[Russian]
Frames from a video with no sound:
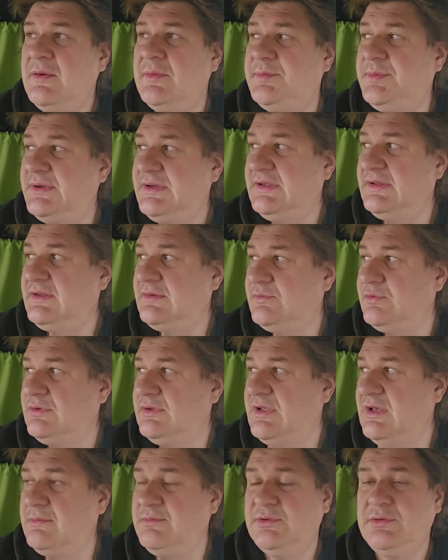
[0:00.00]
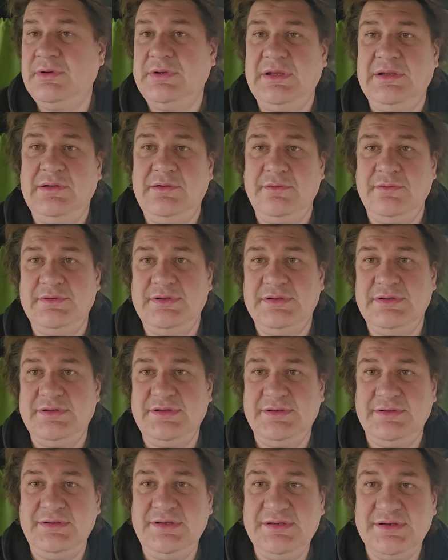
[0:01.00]
Поэтому, да, многие
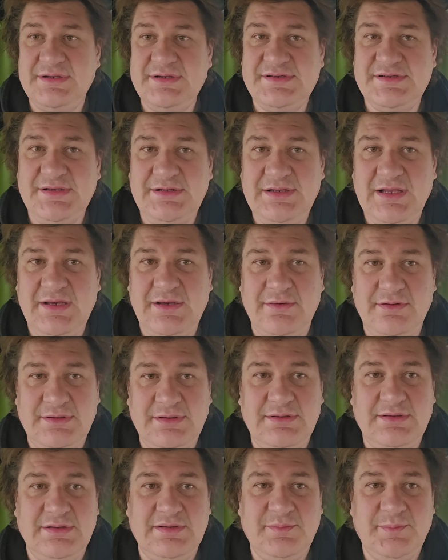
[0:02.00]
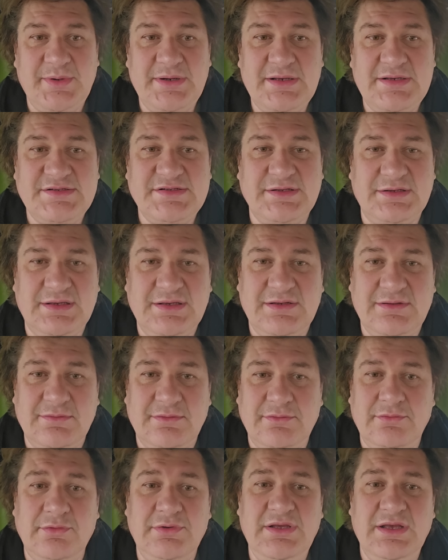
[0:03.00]
люди не разделяют этот праздник, но
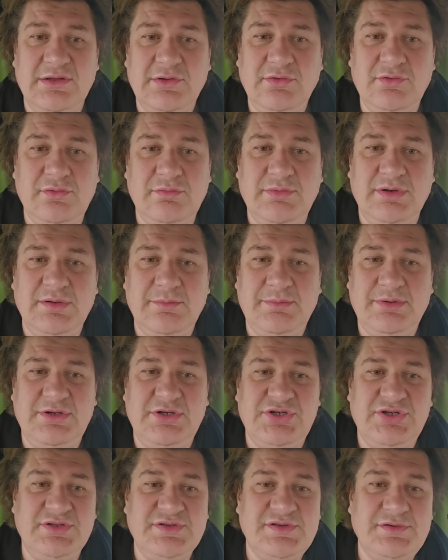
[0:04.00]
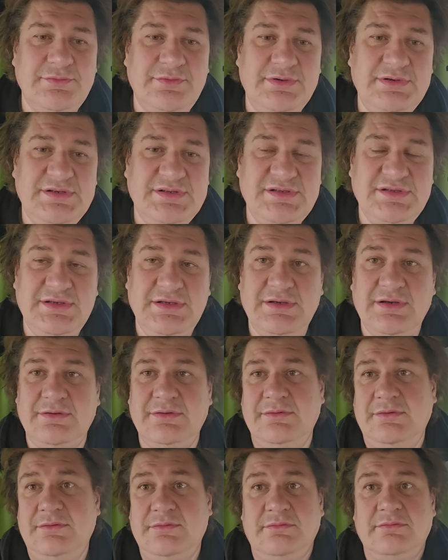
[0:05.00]
ну, я думаю, большинство из них,
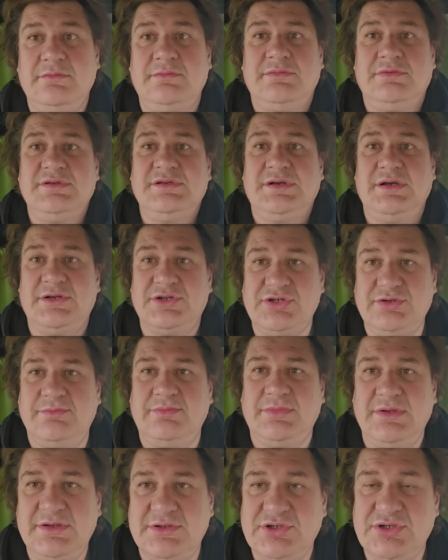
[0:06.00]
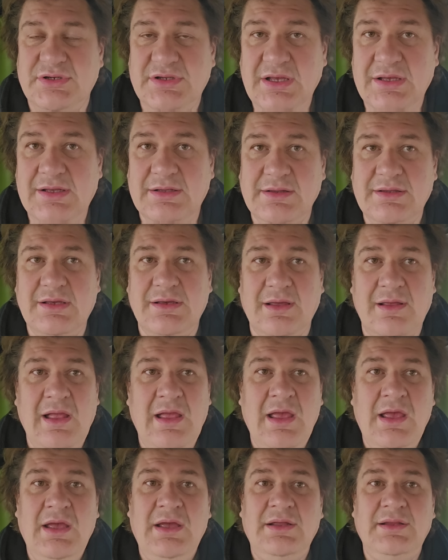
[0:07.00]
скажем, даже я, да,
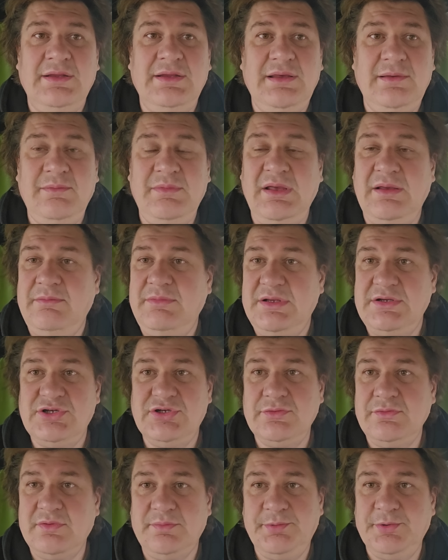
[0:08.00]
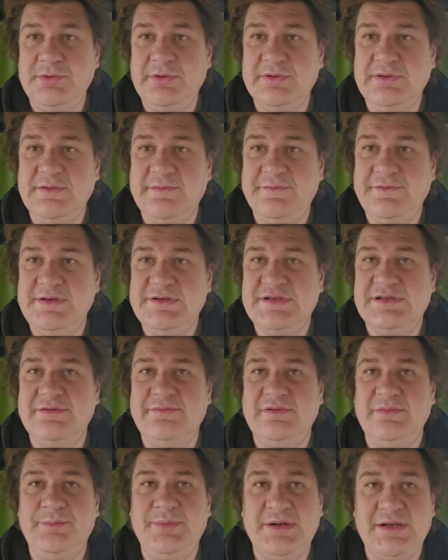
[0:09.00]
не имеем ничего против, если
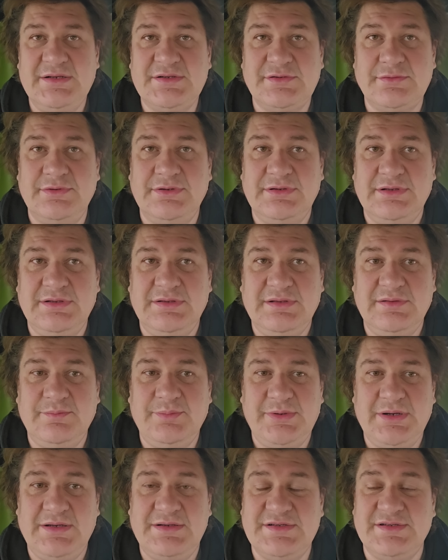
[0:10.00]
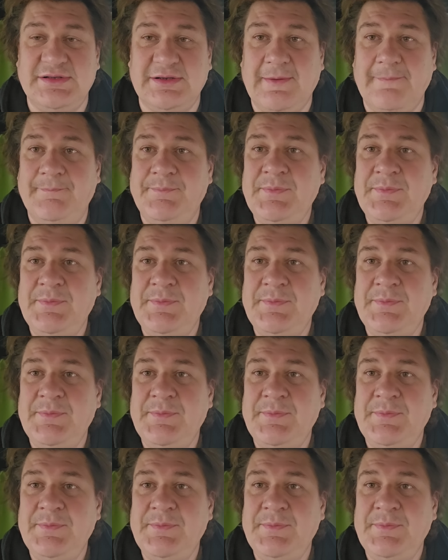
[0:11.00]
вы празднуете этот праздник.